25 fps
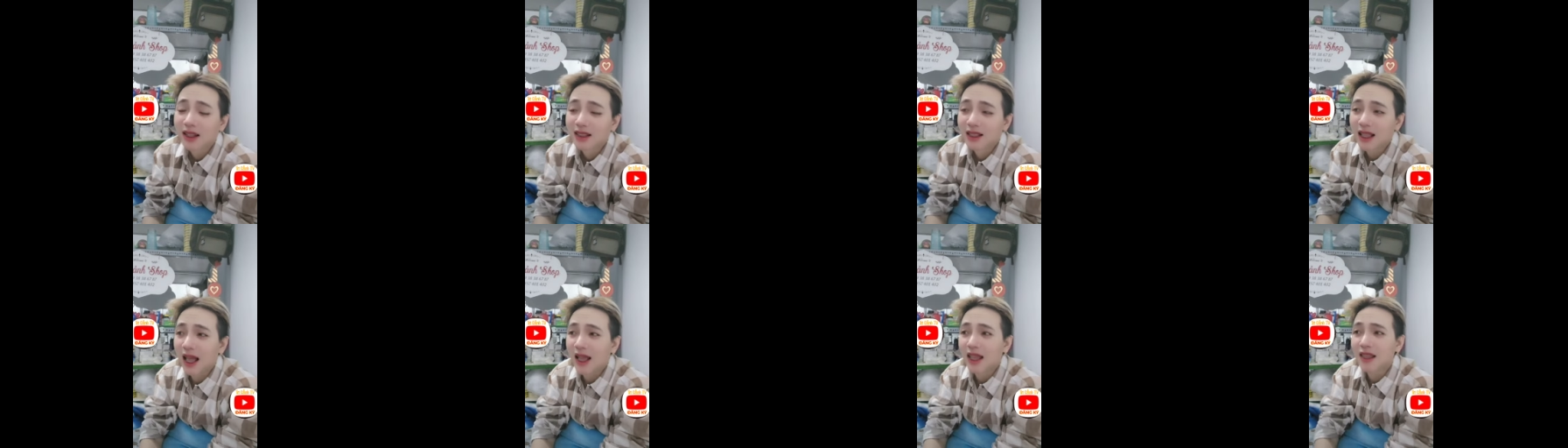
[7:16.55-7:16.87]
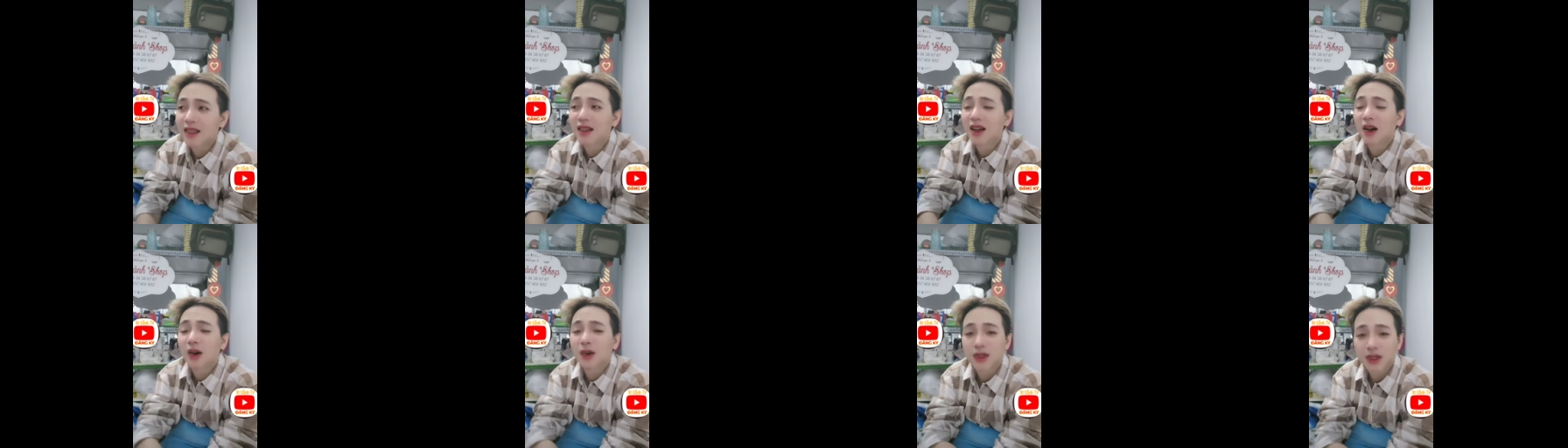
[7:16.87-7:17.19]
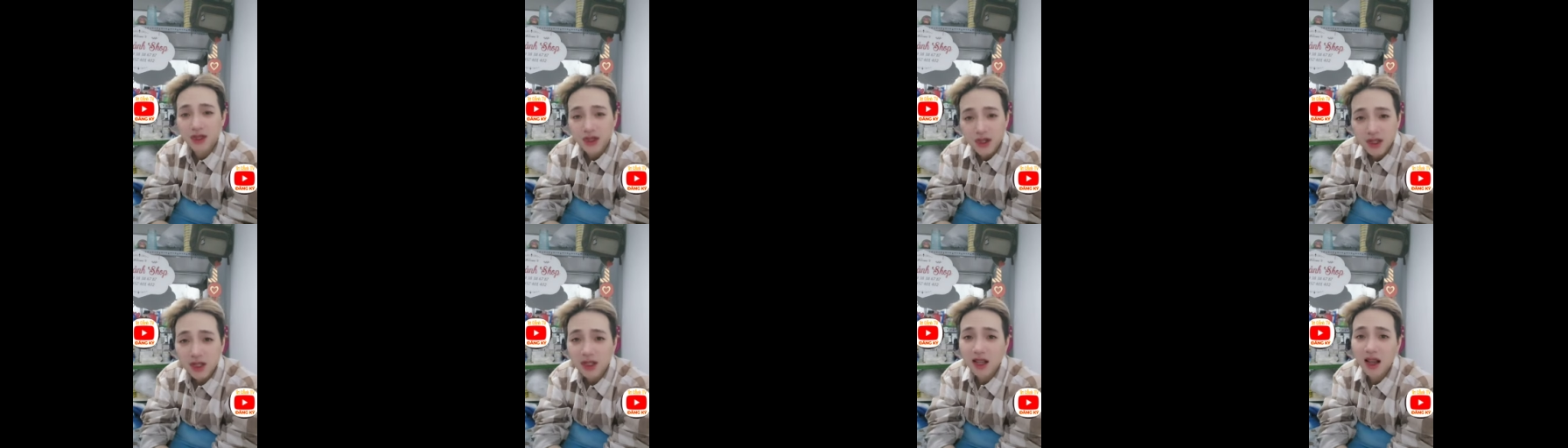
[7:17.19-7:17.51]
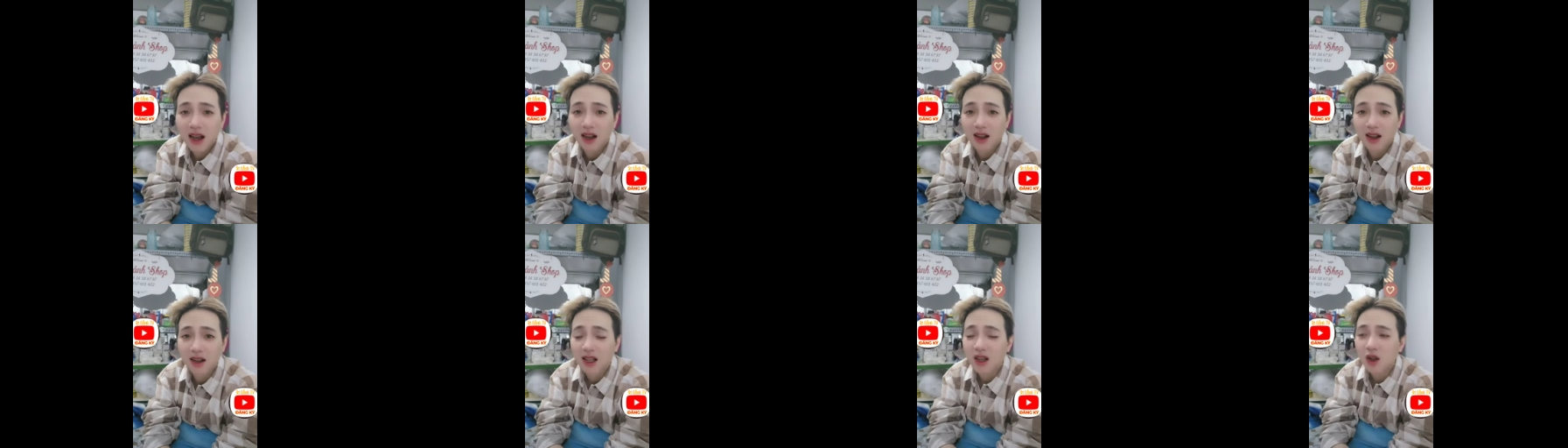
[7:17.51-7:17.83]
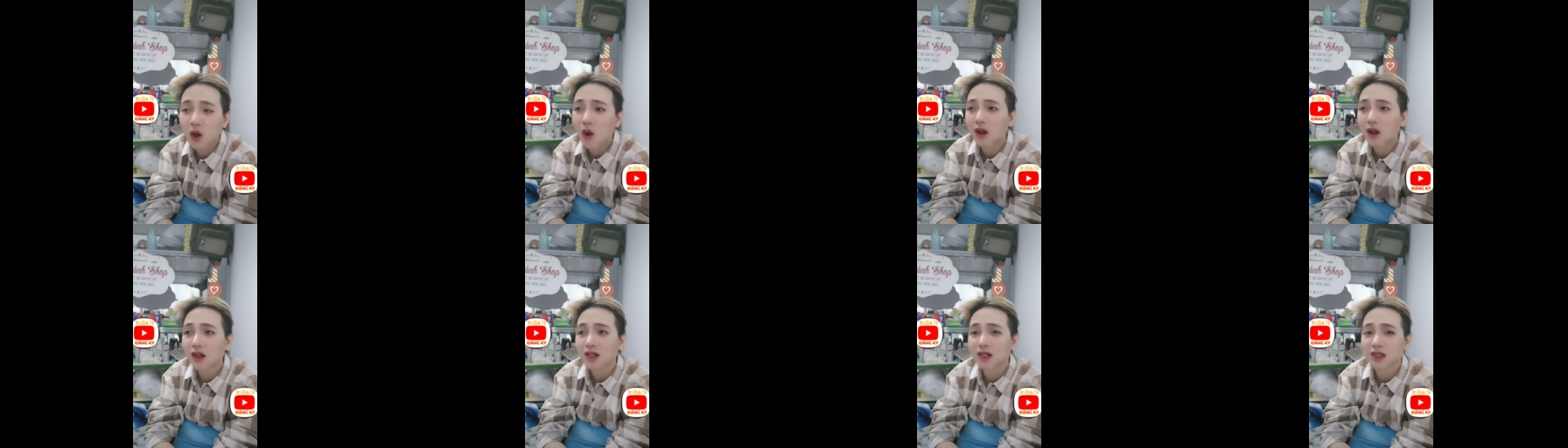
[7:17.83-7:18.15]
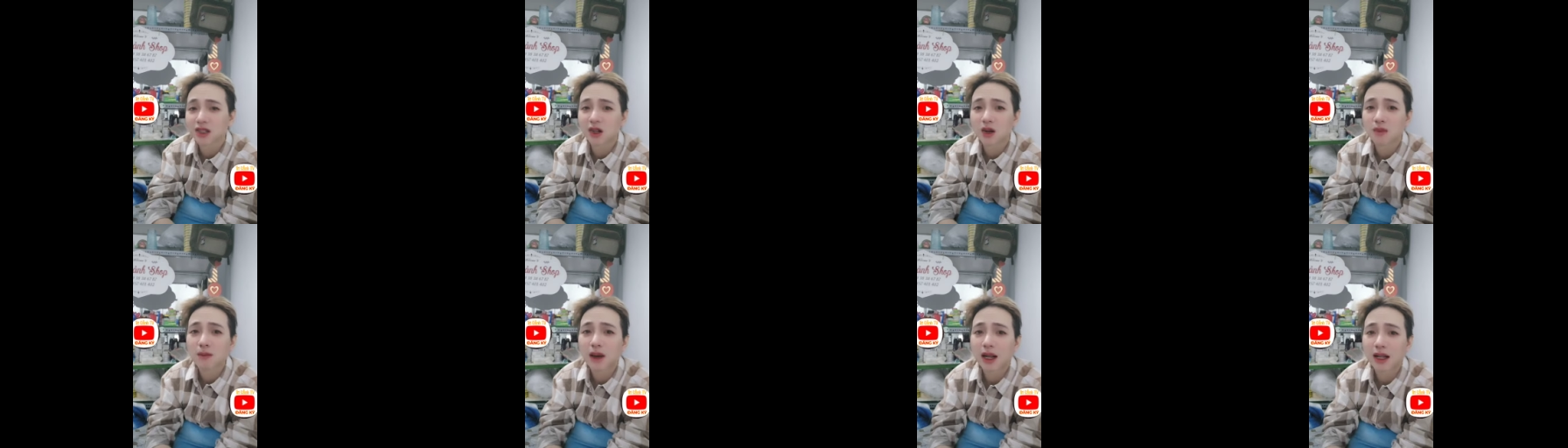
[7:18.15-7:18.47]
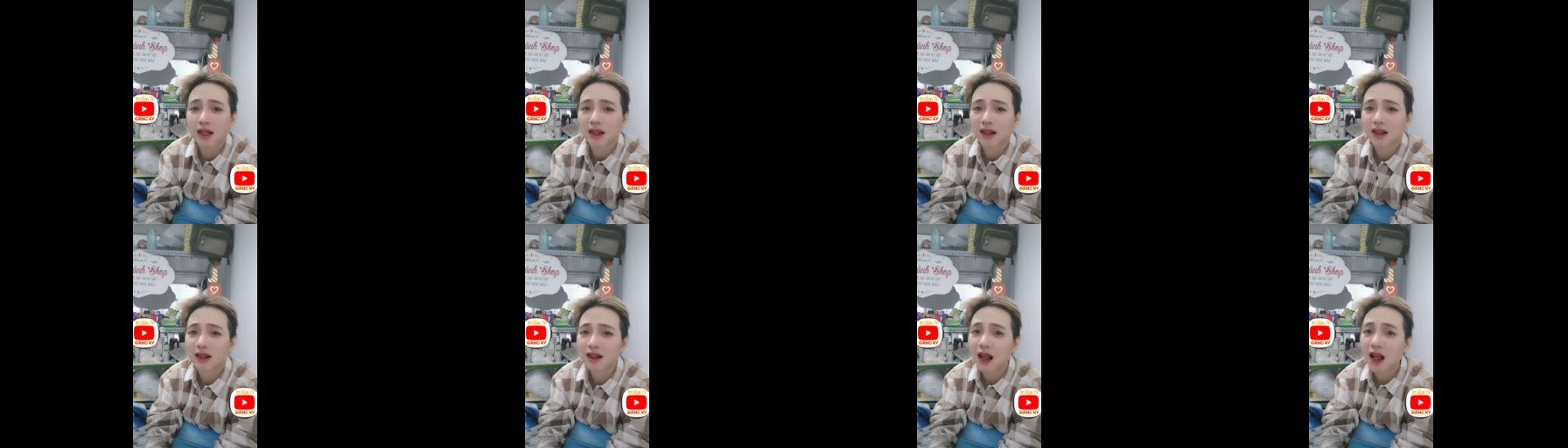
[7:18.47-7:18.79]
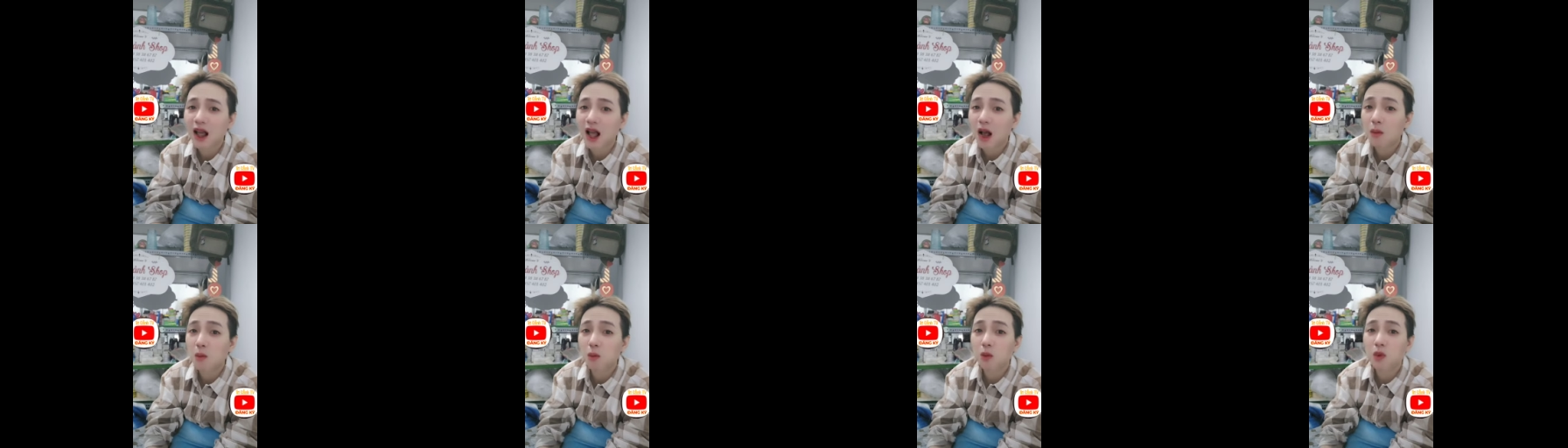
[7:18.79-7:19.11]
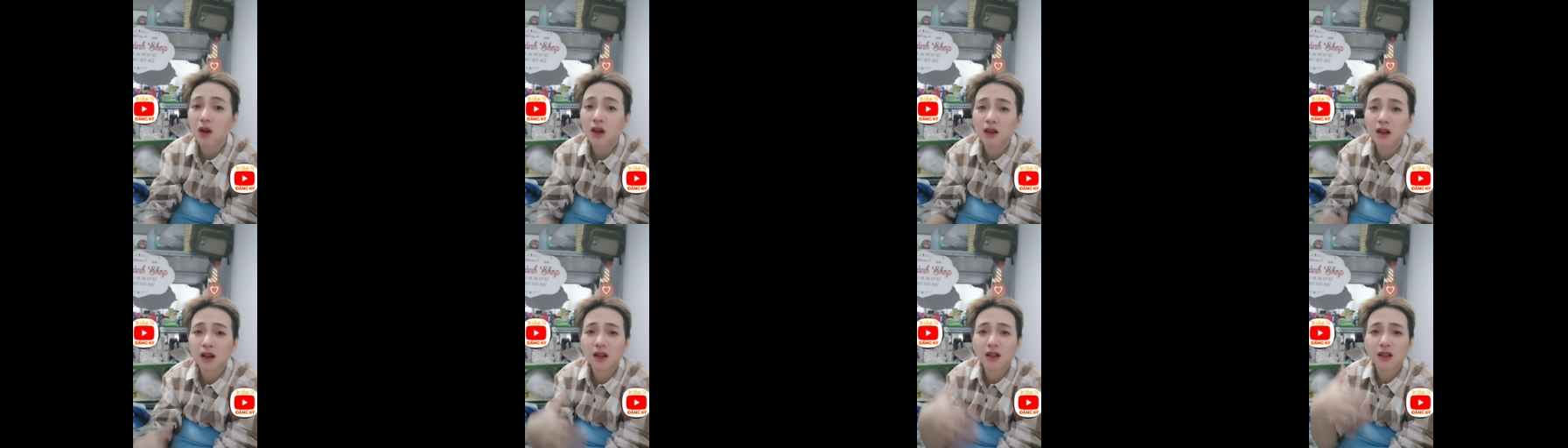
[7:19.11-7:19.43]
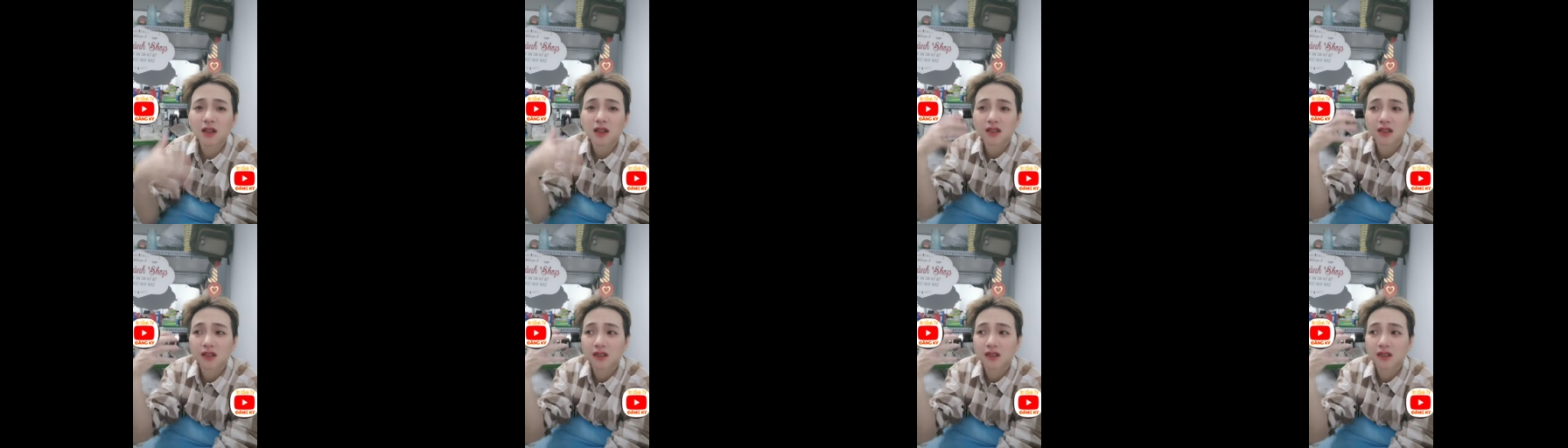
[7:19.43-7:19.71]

tại vì hồi trước giờ cái con người của mình nó nó không có